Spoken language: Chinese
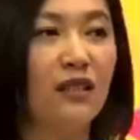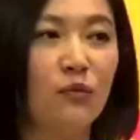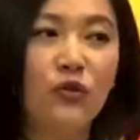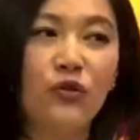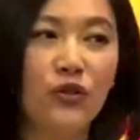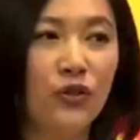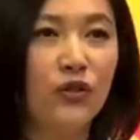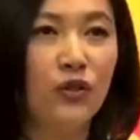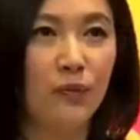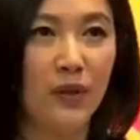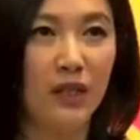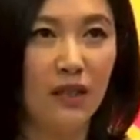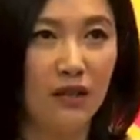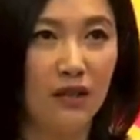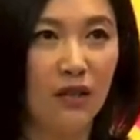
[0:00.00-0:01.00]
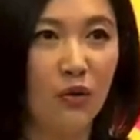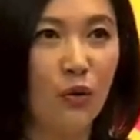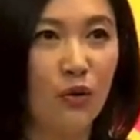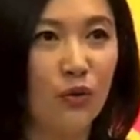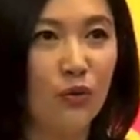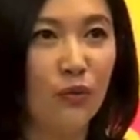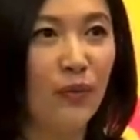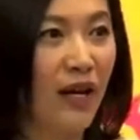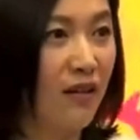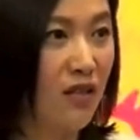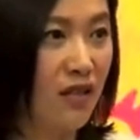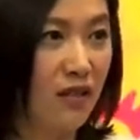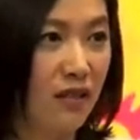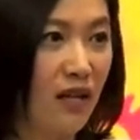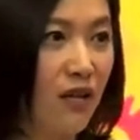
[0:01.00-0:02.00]
荧幕就是比生活中胖
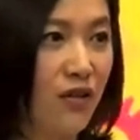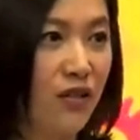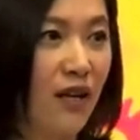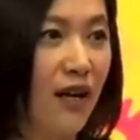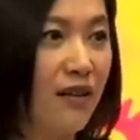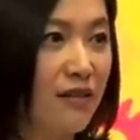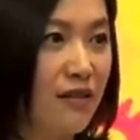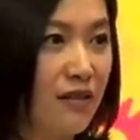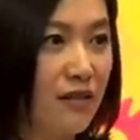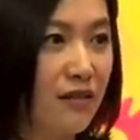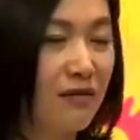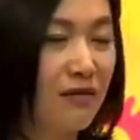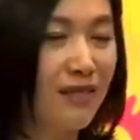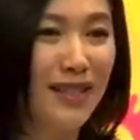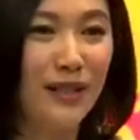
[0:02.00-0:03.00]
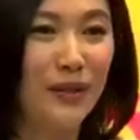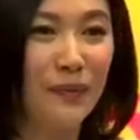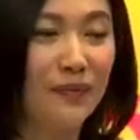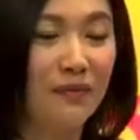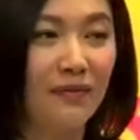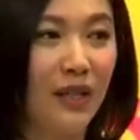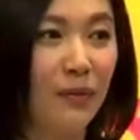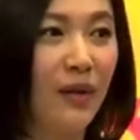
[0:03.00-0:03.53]
十到十二斤，这个没